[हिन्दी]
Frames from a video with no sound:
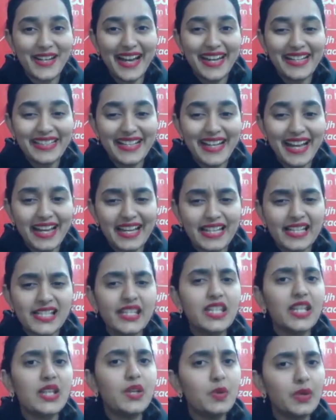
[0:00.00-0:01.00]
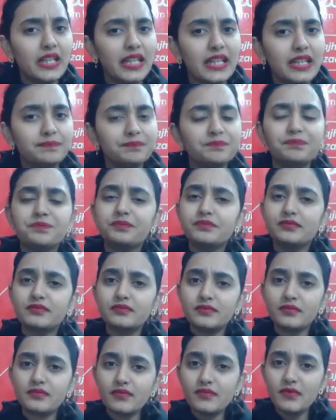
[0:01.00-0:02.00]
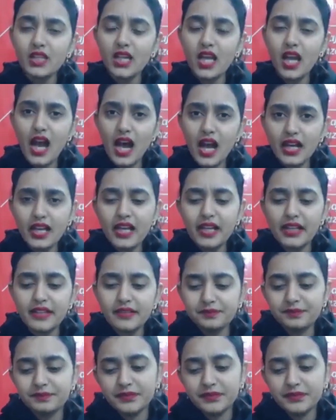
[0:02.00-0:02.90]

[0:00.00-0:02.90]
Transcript: राइट गाइस क्योंकि अगर